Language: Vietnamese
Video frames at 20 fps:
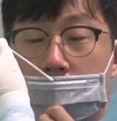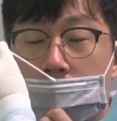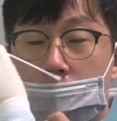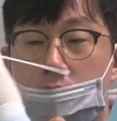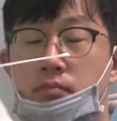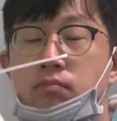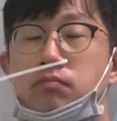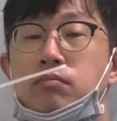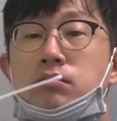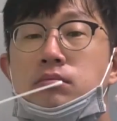truy
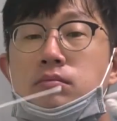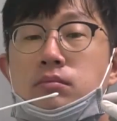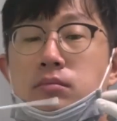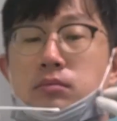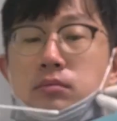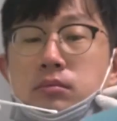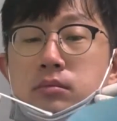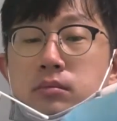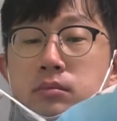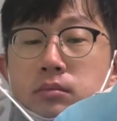vết,
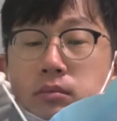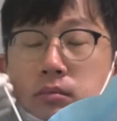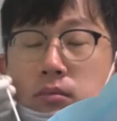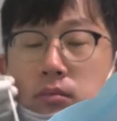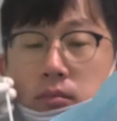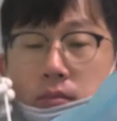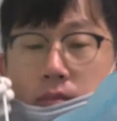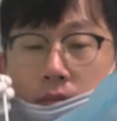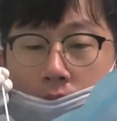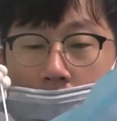cách ly tập
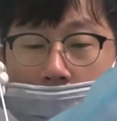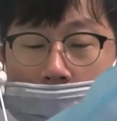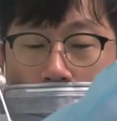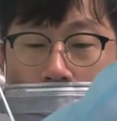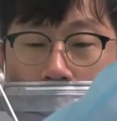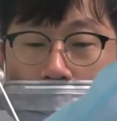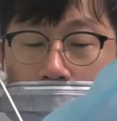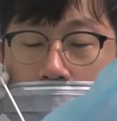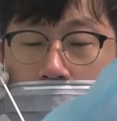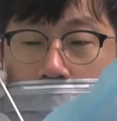trung
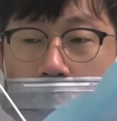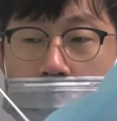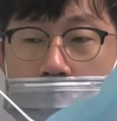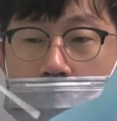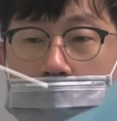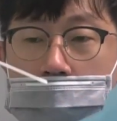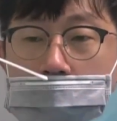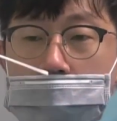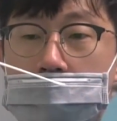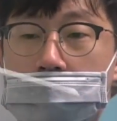các ép không,
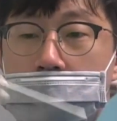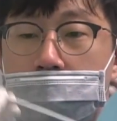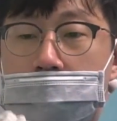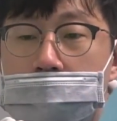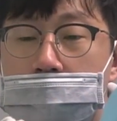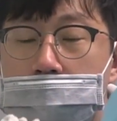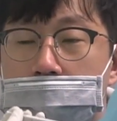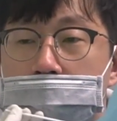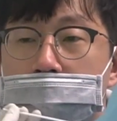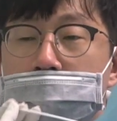ép một,
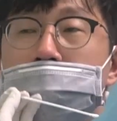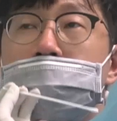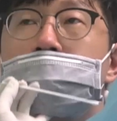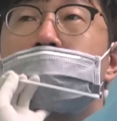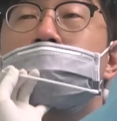chuyển